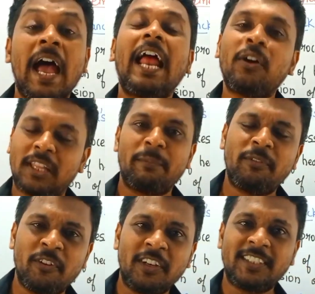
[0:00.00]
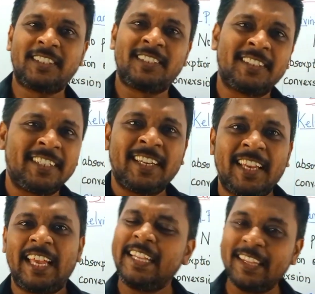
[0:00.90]
ஹலோ தமிழ் வியூவர்ஸ்
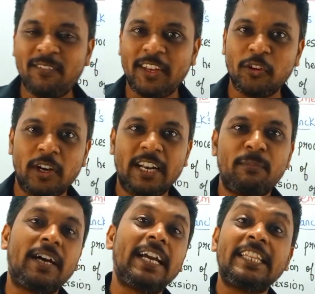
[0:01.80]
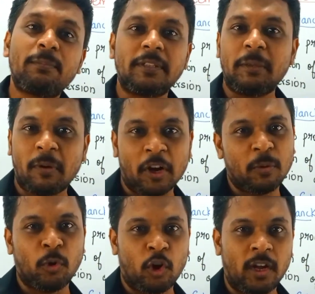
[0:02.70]
இந்த வீடியோவில் நம்ம எதை பற்றி
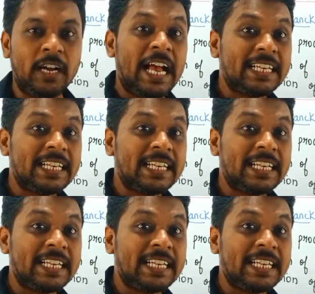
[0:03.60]
பார்க்க போகிறோம்னா